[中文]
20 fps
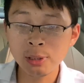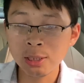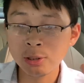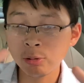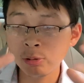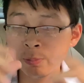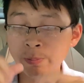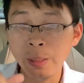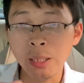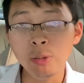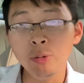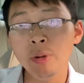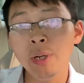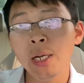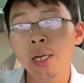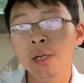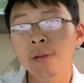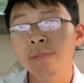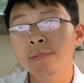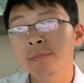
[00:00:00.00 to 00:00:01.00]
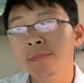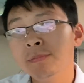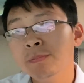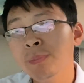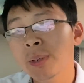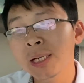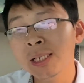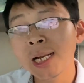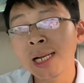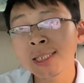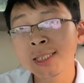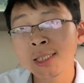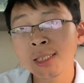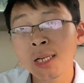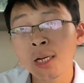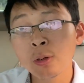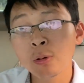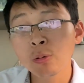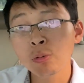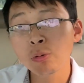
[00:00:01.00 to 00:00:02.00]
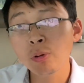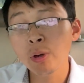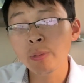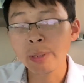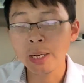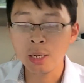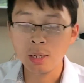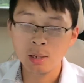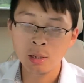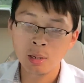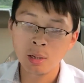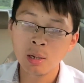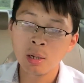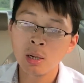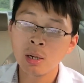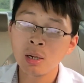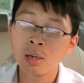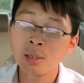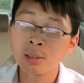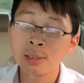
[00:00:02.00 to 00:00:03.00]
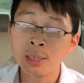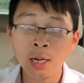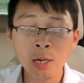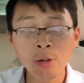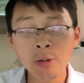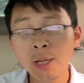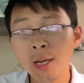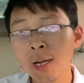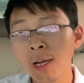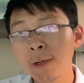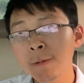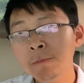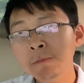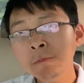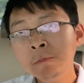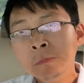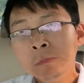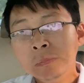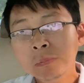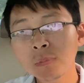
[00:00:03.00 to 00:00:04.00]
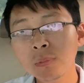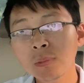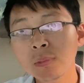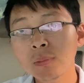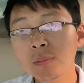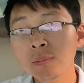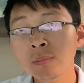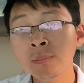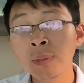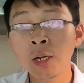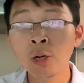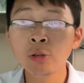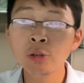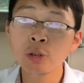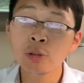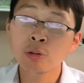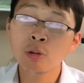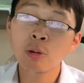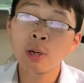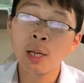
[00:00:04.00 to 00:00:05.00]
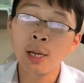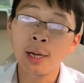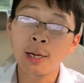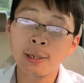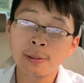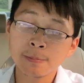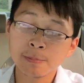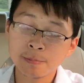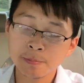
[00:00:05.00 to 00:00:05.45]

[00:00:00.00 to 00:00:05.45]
家都是北约，北大西洋公约嘛。然后呢，美国就说了。